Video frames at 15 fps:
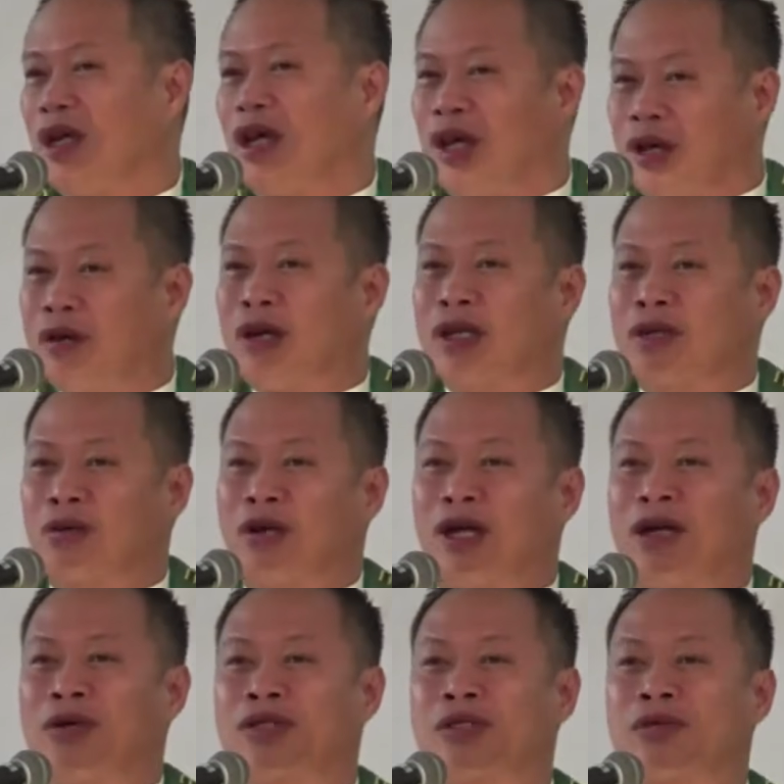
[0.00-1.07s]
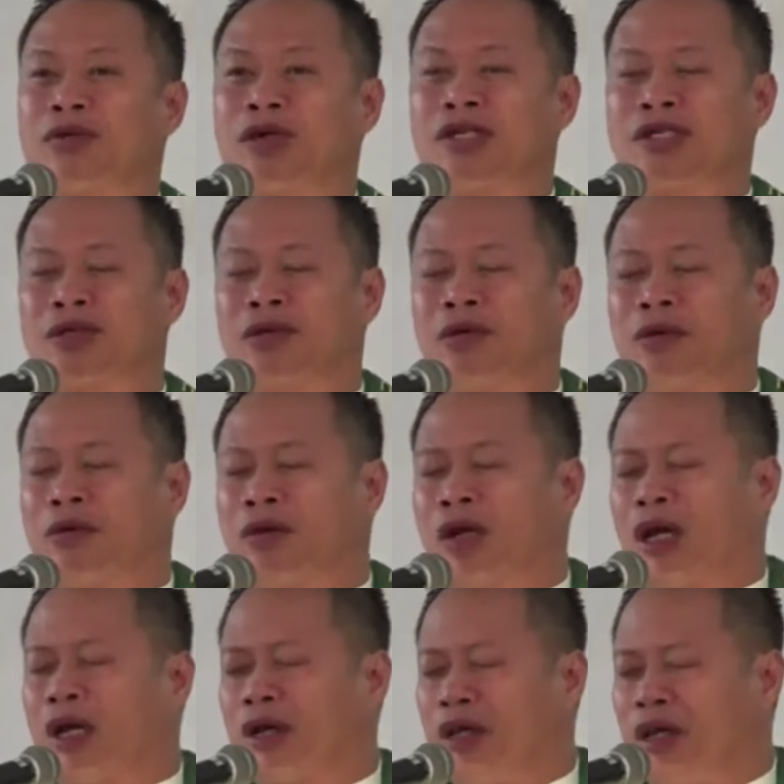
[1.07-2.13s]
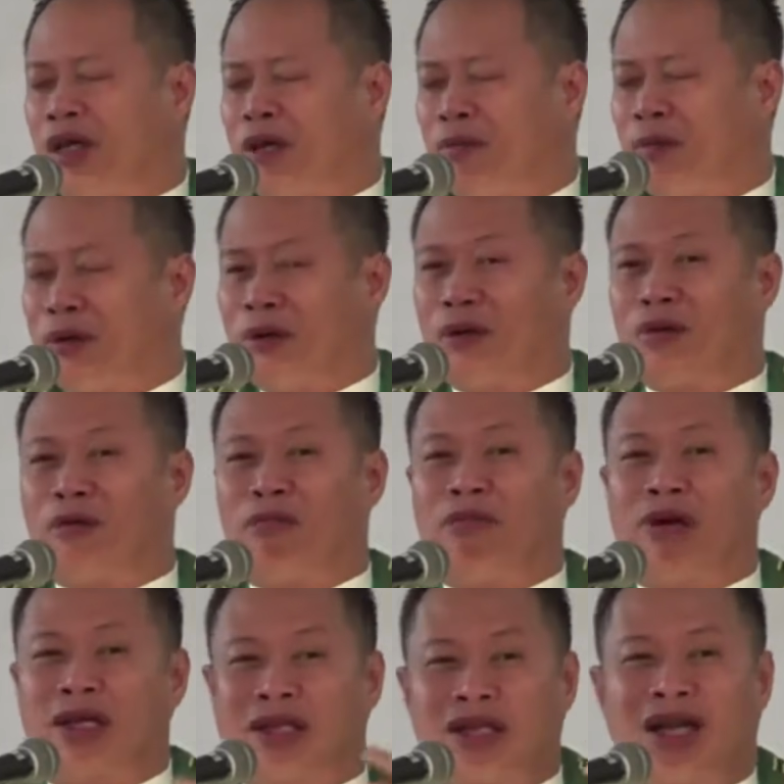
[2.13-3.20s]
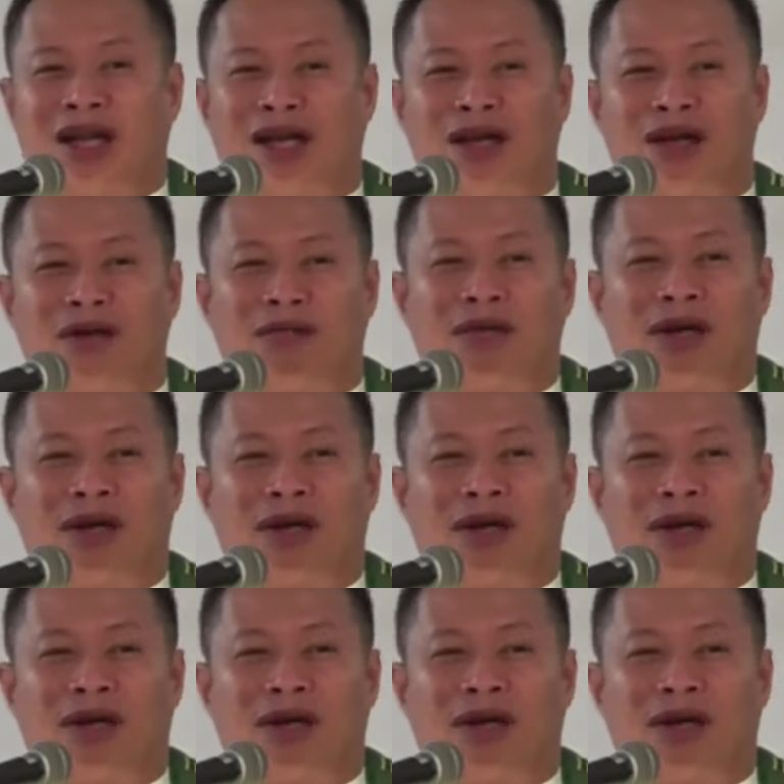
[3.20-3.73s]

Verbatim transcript: Ingon natong Ginoong Kristo og ang imong mata